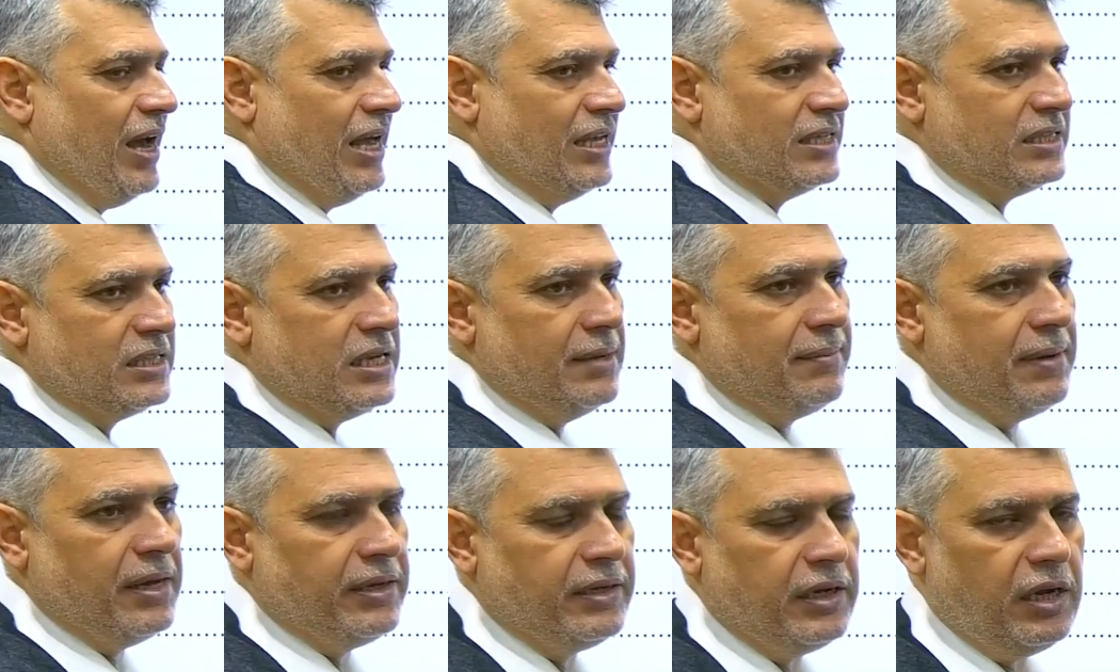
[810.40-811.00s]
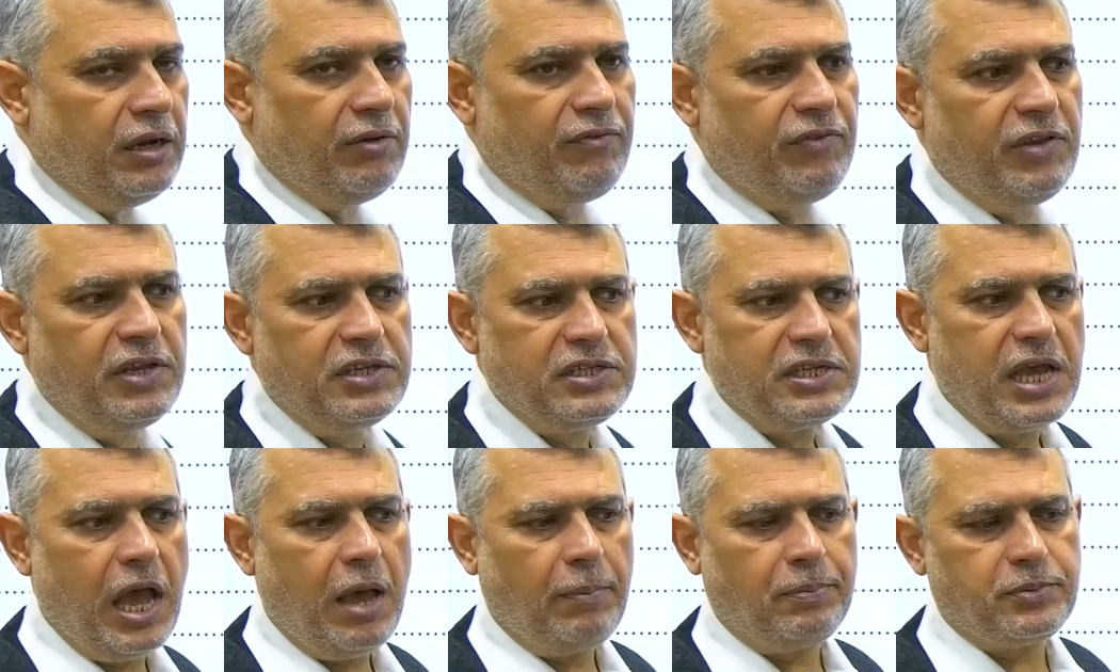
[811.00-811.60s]
على الزمن
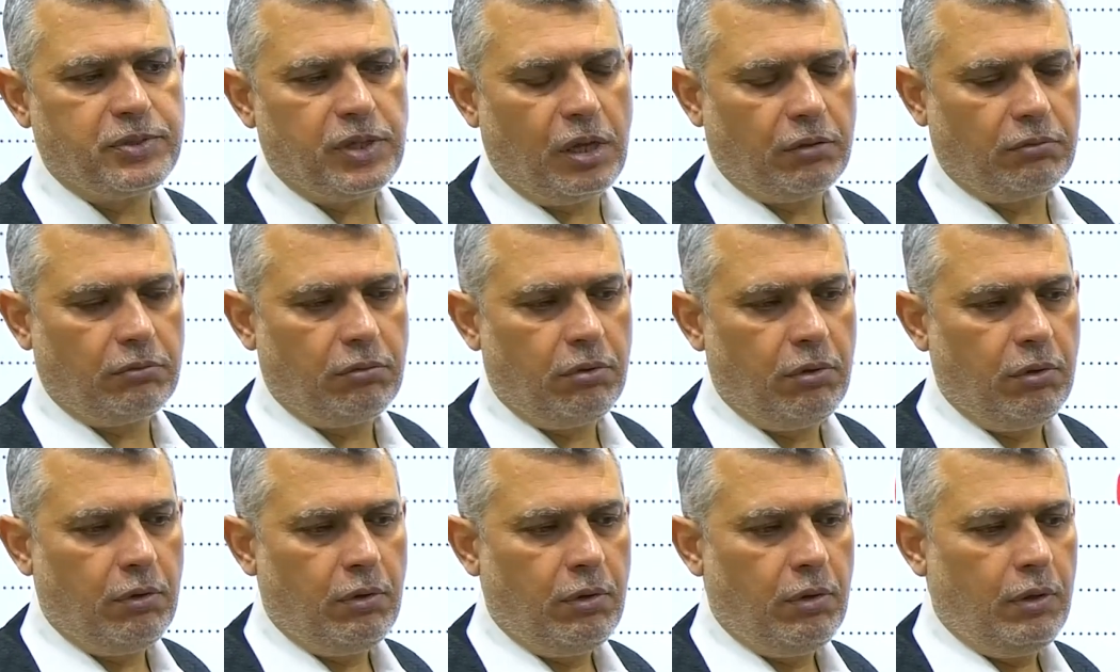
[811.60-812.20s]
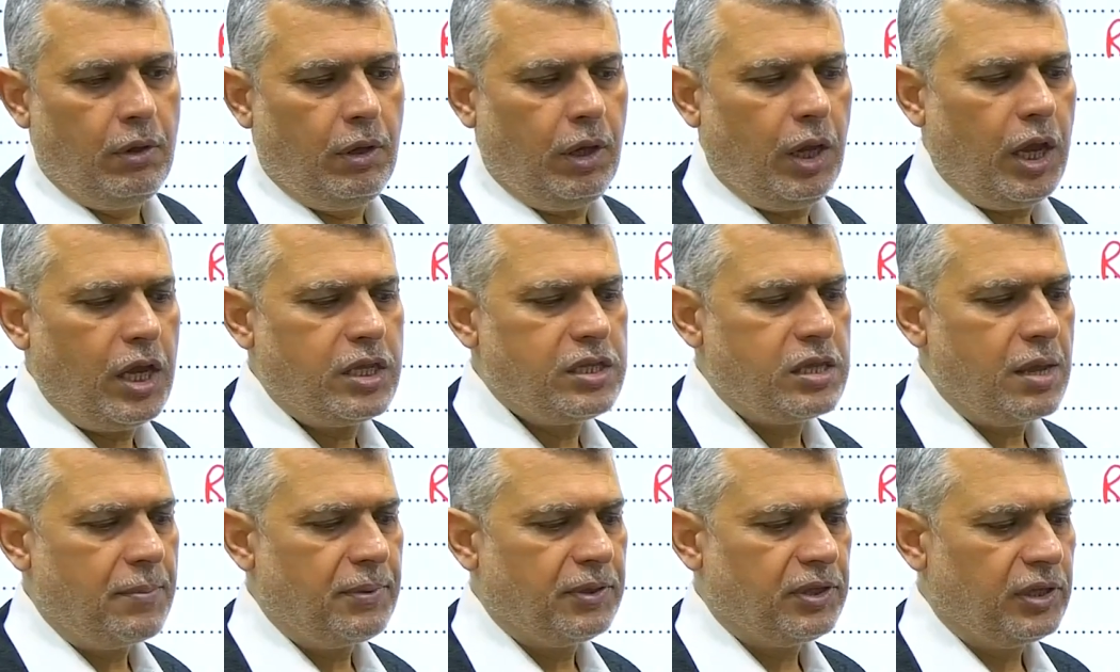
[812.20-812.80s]
الفيزياء ابسط
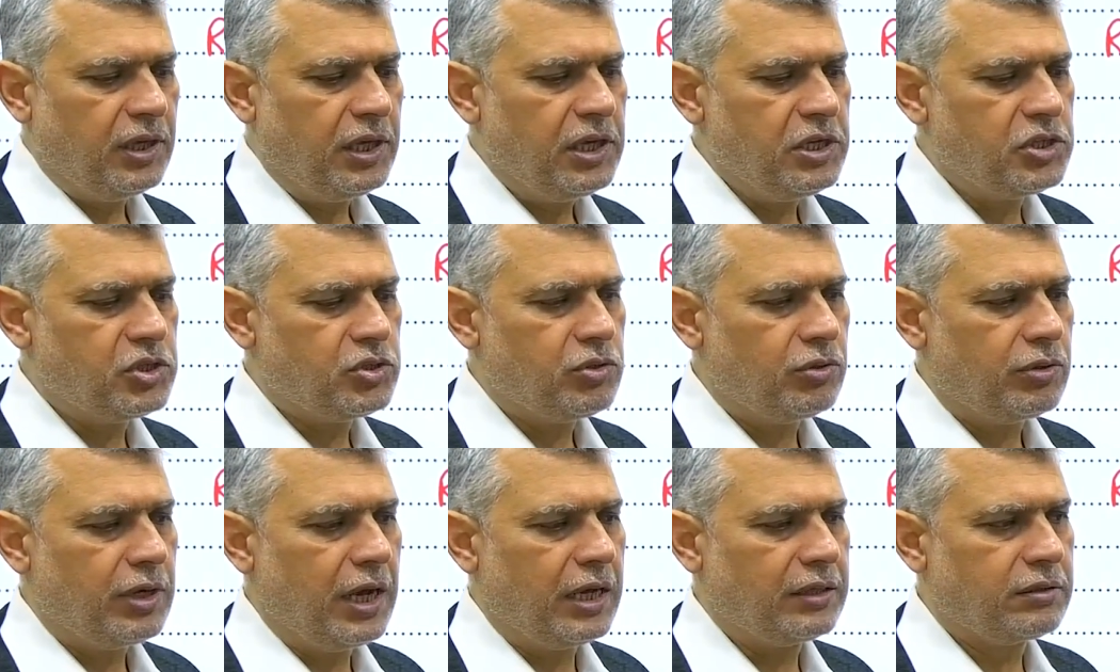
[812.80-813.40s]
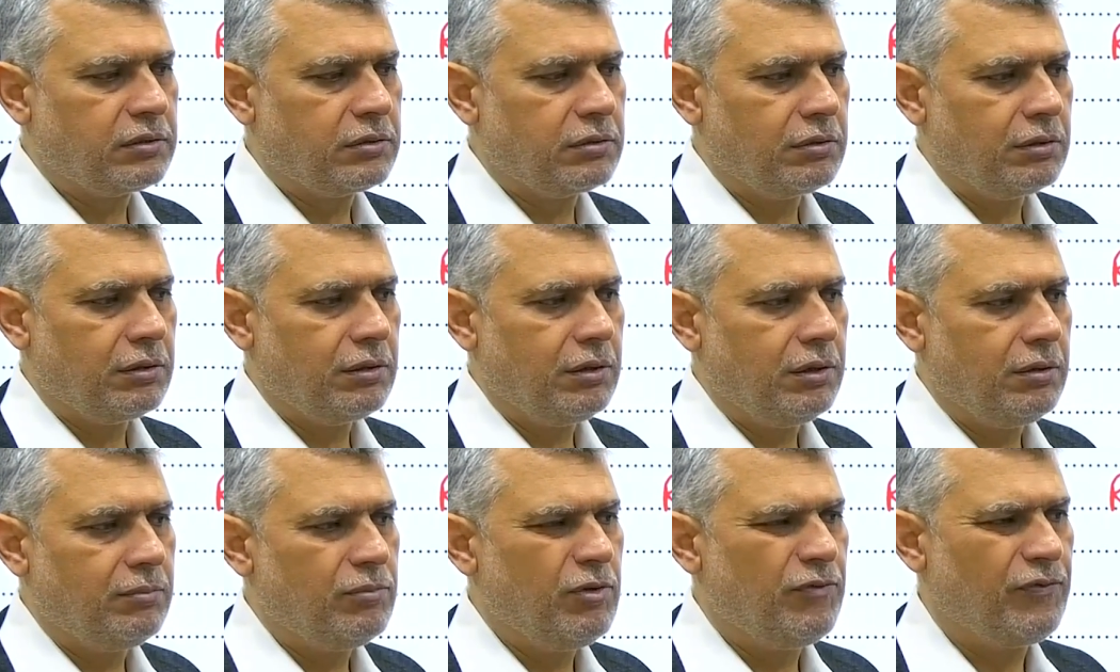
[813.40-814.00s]
انت بتقيس سرعة
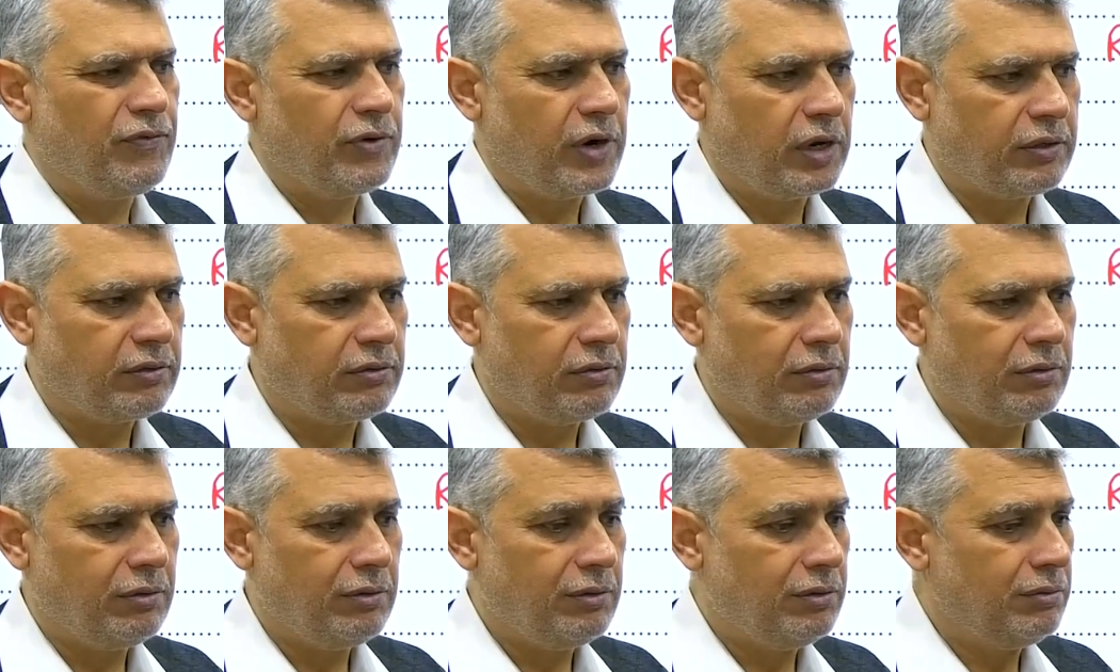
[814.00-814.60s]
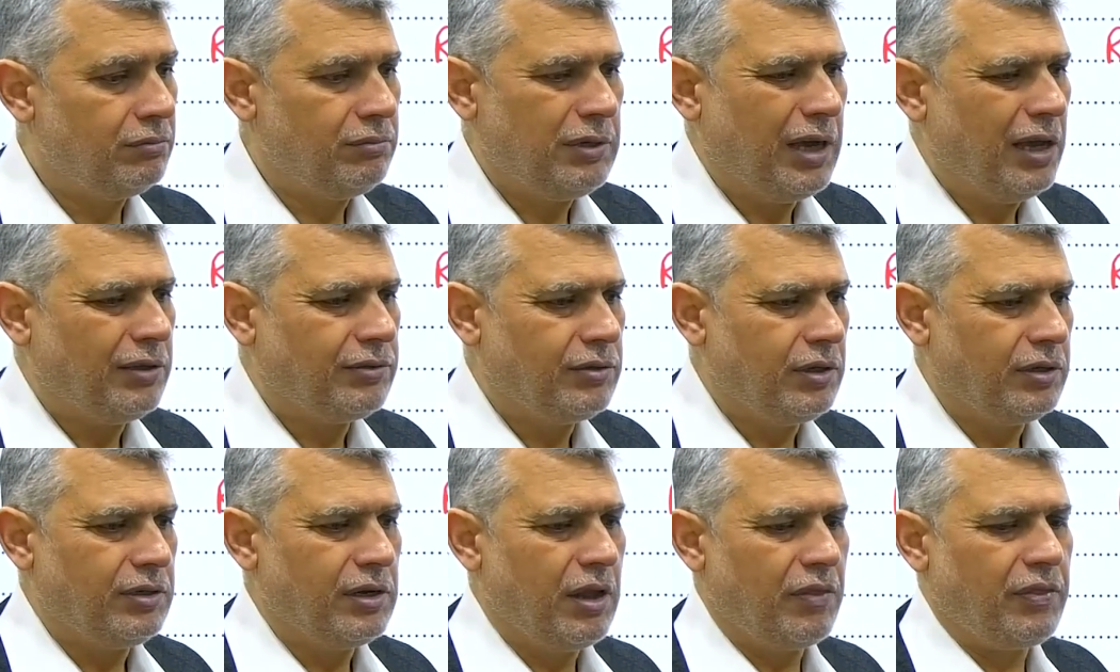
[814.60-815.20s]
مفرد
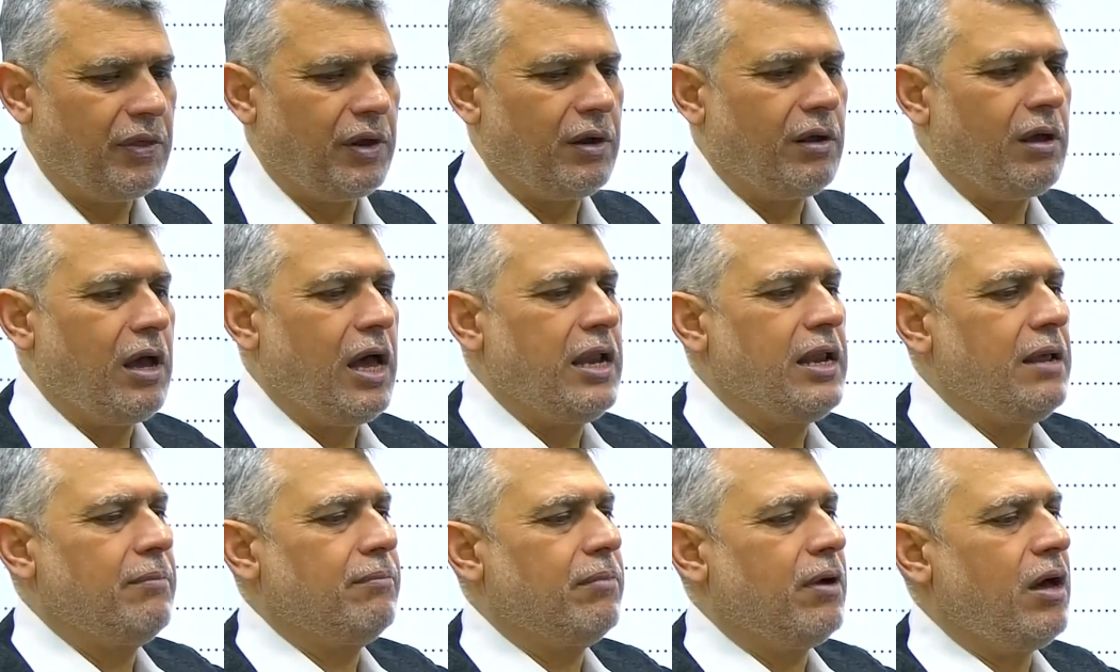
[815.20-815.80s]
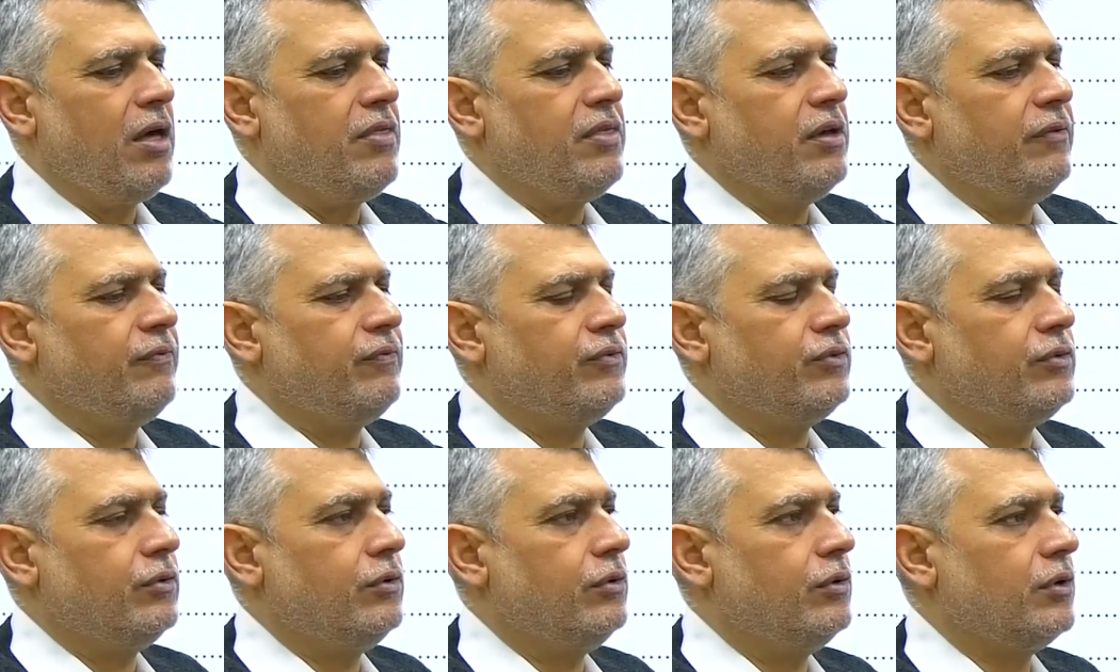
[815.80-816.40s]
بغض النظر قلم
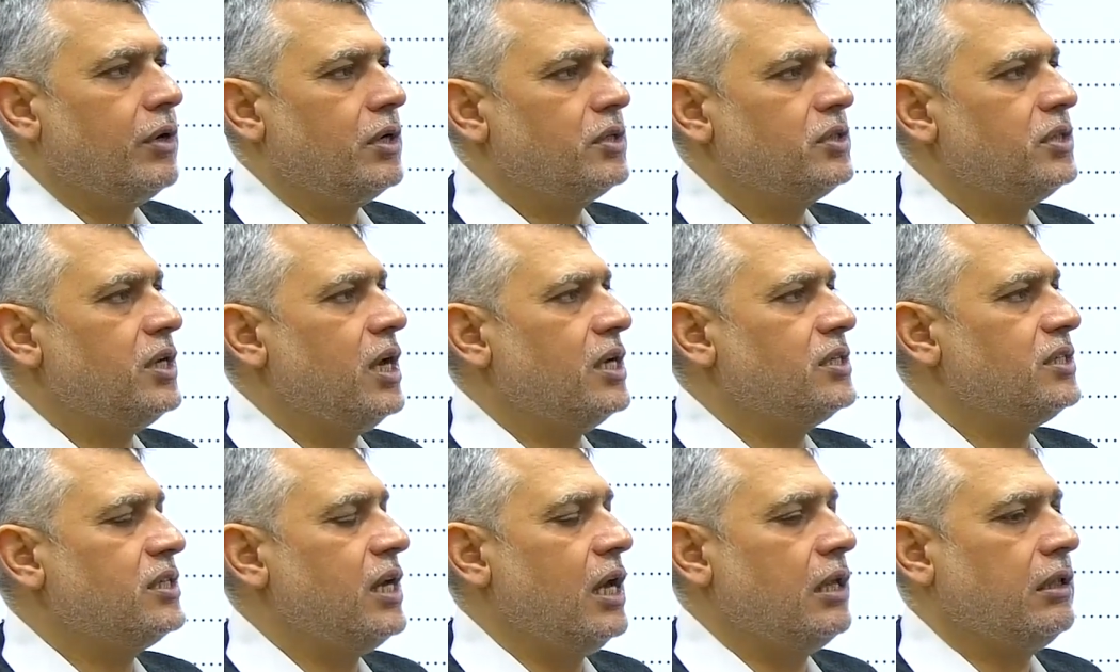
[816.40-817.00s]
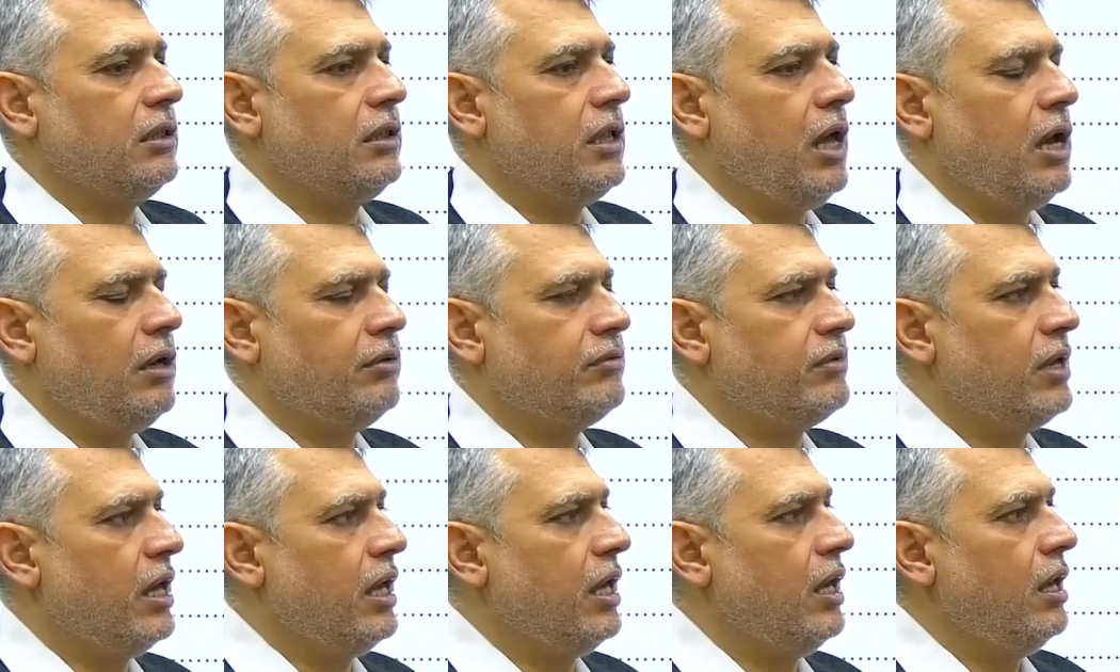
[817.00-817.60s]
قذفته رصاصة
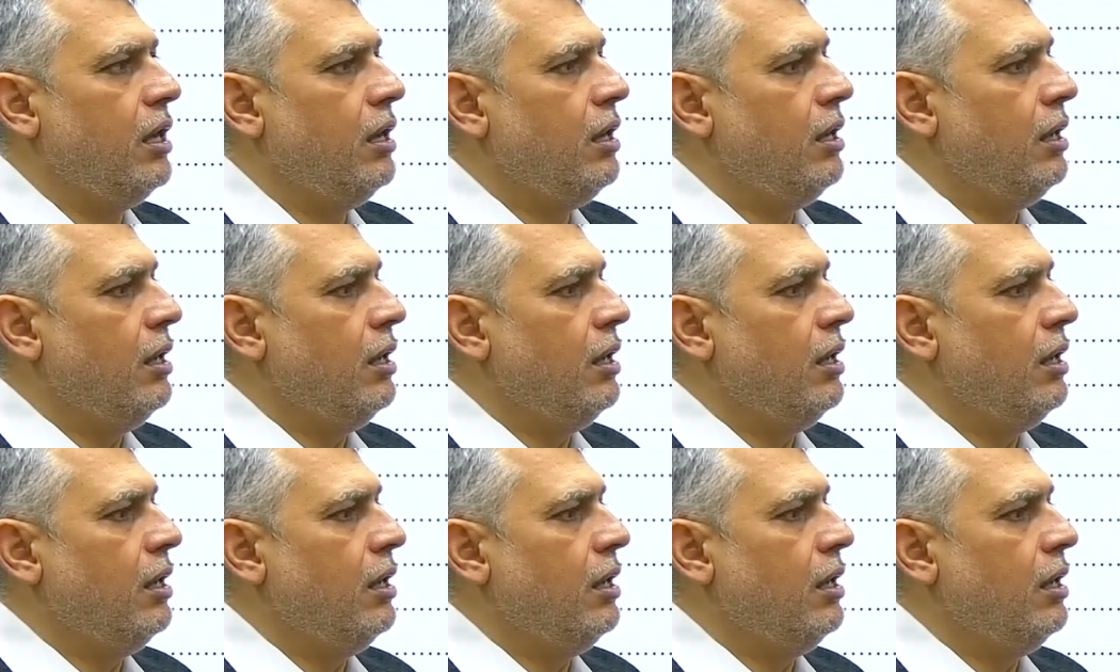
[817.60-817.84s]
أطلقتها